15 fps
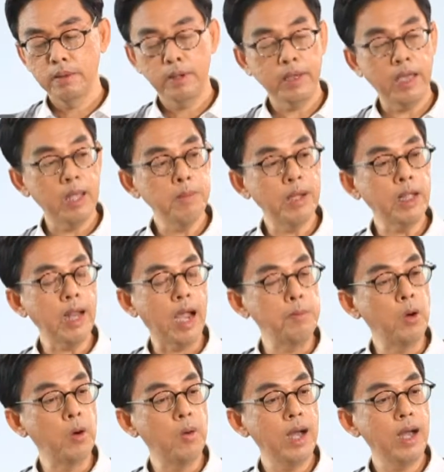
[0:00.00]
เกณฑ์มาตรฐาน
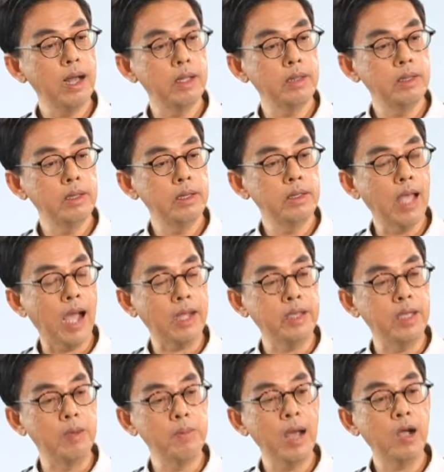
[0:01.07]
บอกว่าอยาก
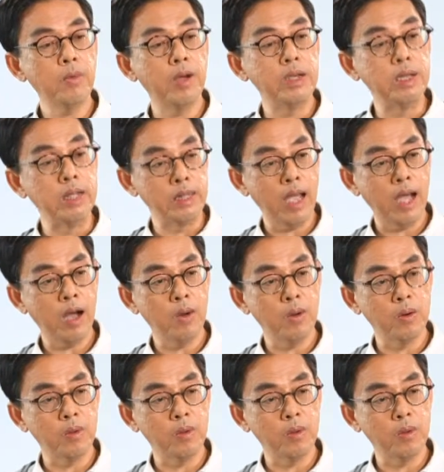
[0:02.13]
เห็นมากกว่า1เท่า